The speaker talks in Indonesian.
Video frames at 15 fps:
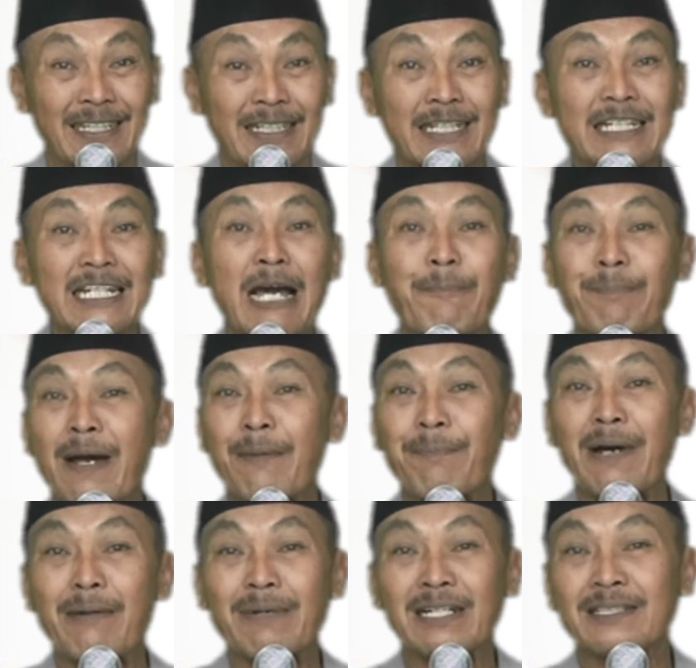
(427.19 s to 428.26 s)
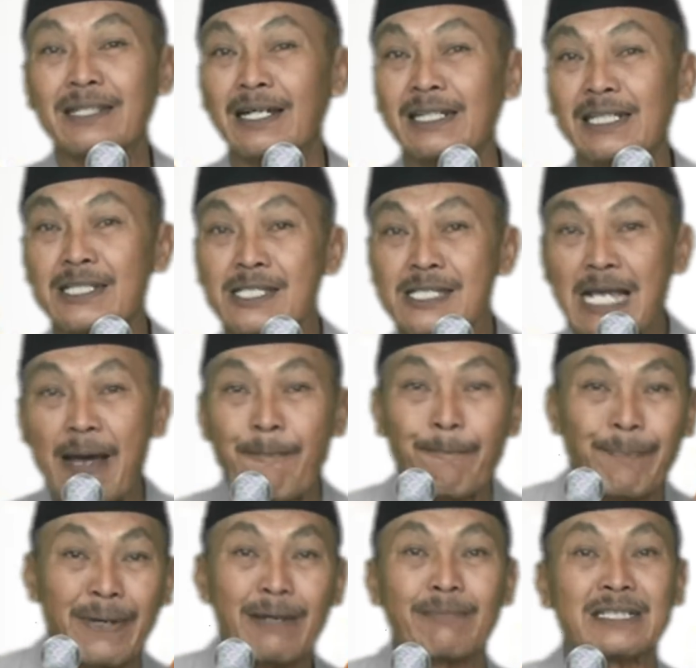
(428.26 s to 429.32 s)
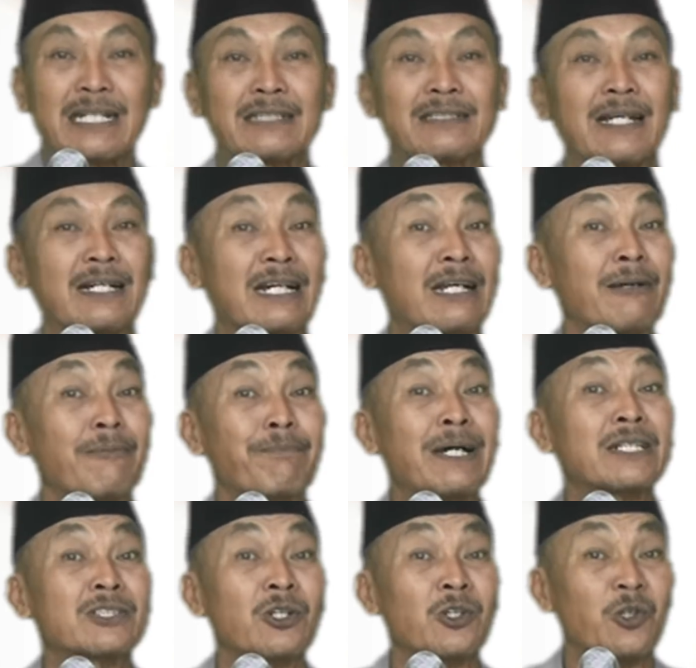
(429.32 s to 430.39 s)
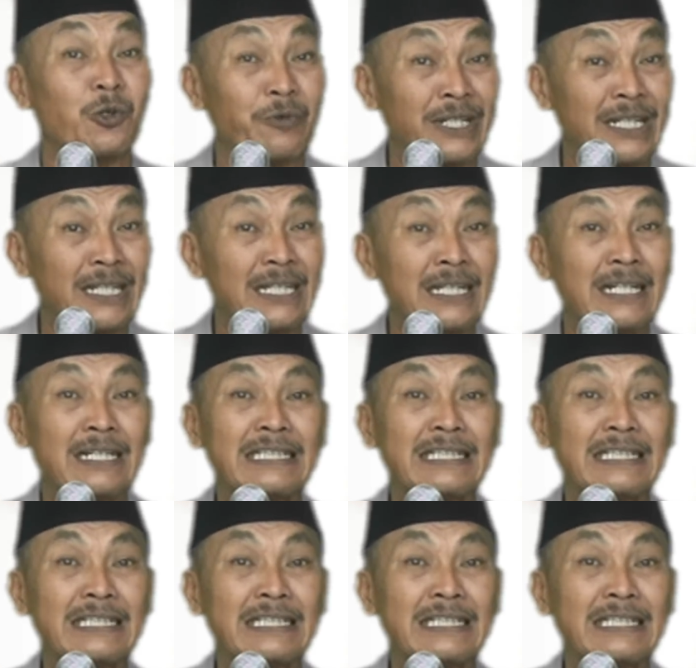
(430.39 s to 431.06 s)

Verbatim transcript: kenapa Pak Mardhani sampai menyatakan Pak Jokowi